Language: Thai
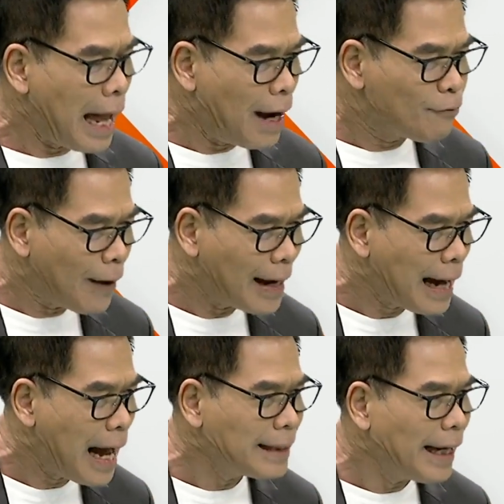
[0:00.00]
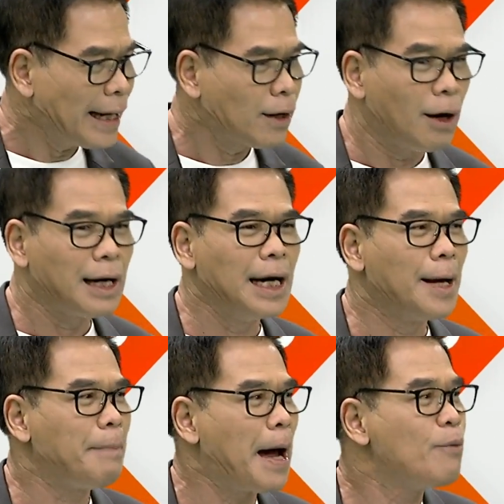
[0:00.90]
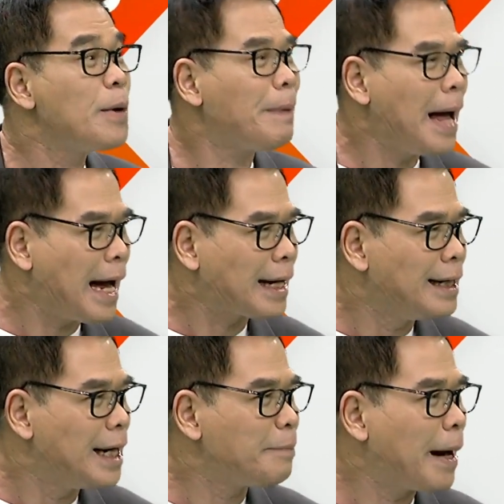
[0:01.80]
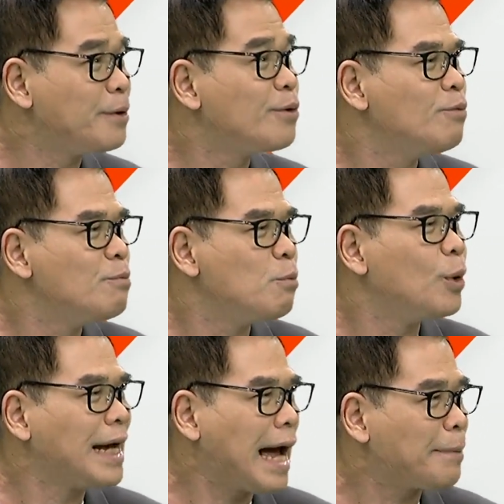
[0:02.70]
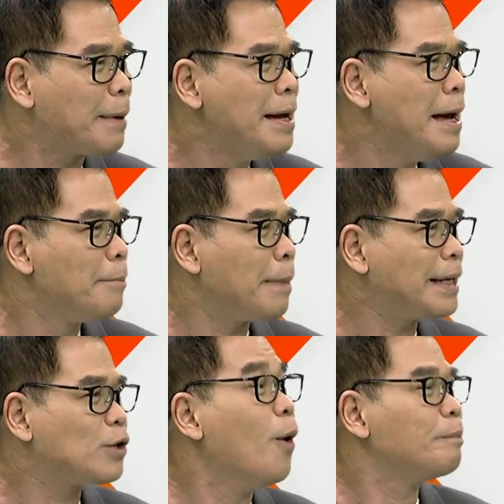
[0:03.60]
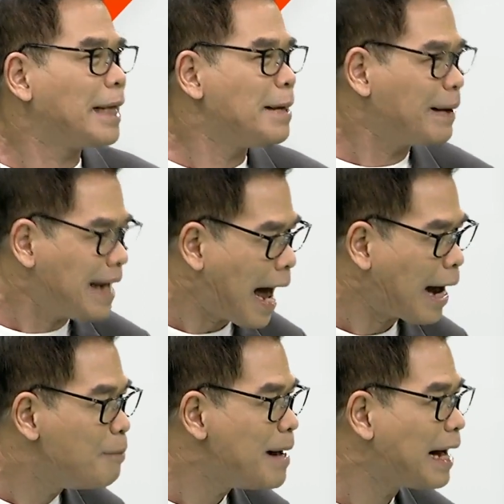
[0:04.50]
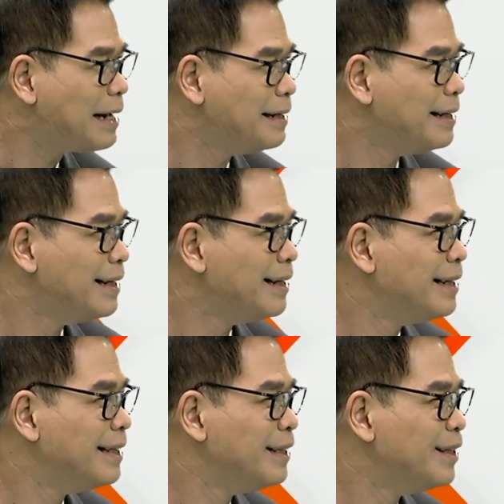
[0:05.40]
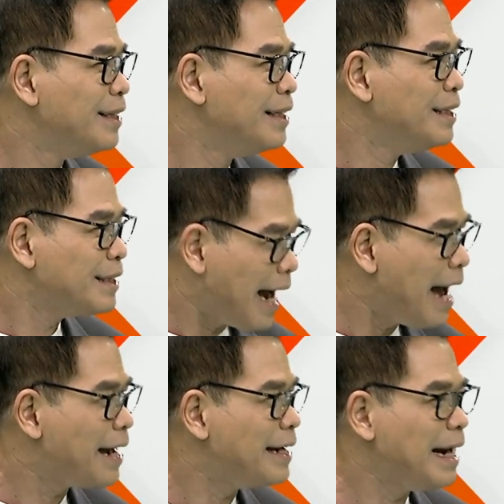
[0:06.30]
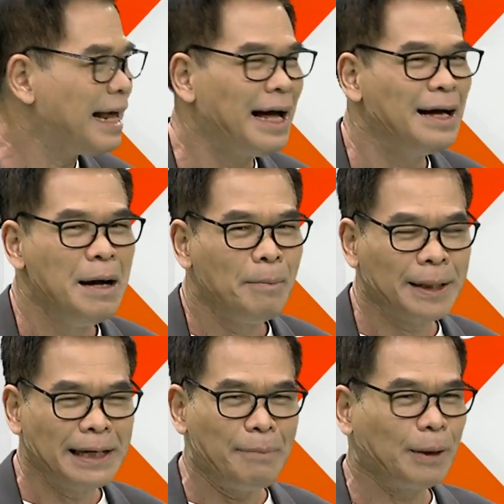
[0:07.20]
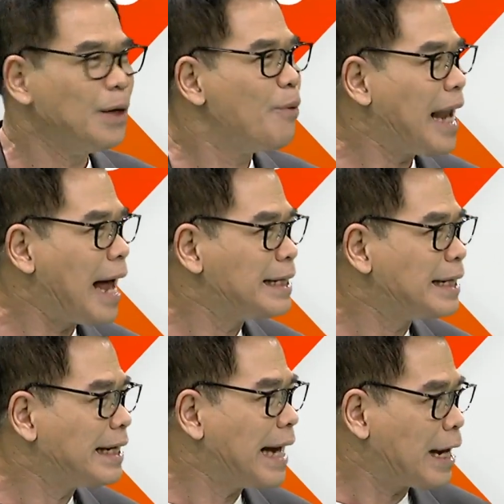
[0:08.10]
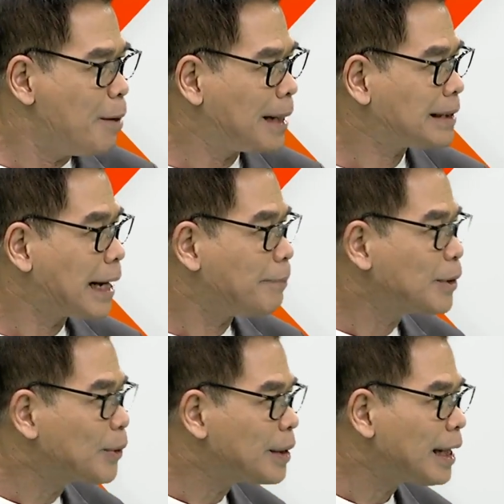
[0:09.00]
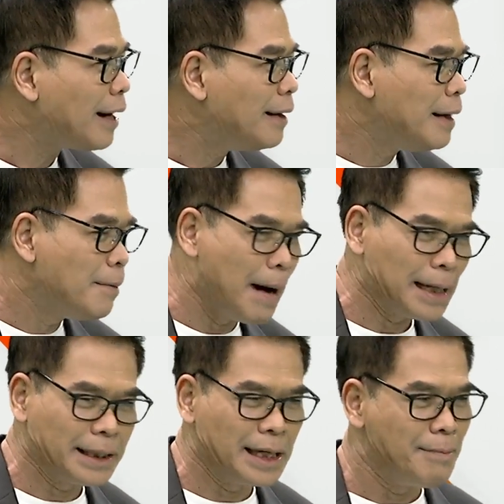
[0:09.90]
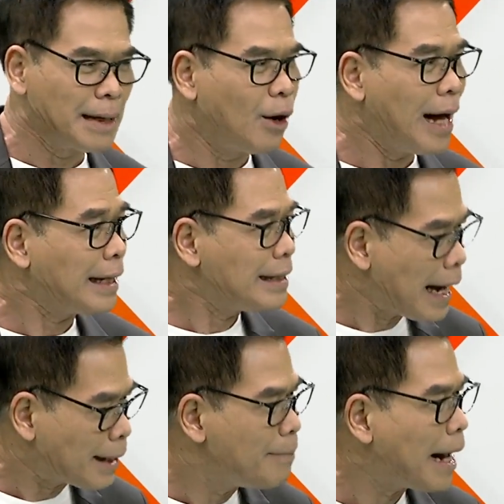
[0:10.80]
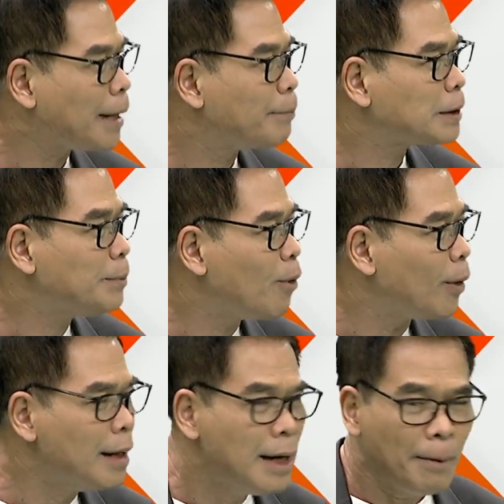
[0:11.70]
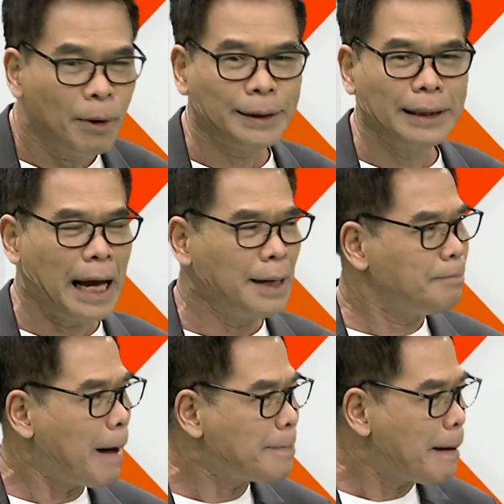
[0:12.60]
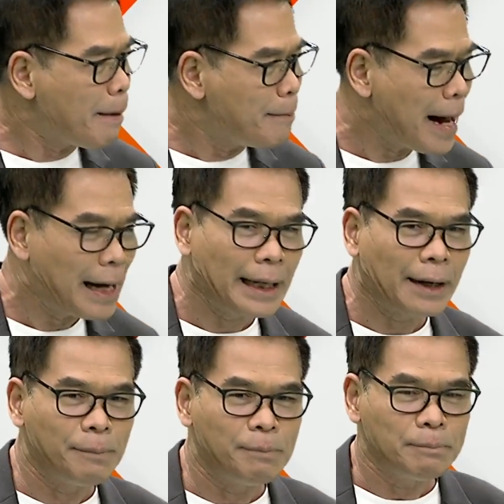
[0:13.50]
ทางฝ่ายค้านเองก็เคยไปวิพากษ์เคยไปพูดง่ายๆไป ไปโจมตีไปด่าเขามา จะปิดสวิตสวอยู่ ใช่ นั่นแหละฮะเพราะฉะนั้นพอถึงเวลาจริง ๆ จะให้เขามาสนับสนุนเนี่ยบางทีมันก็อาจจะยากลำบากกันพอสมควร เพราะฉะนั้นไปไปมาๆเนี่ย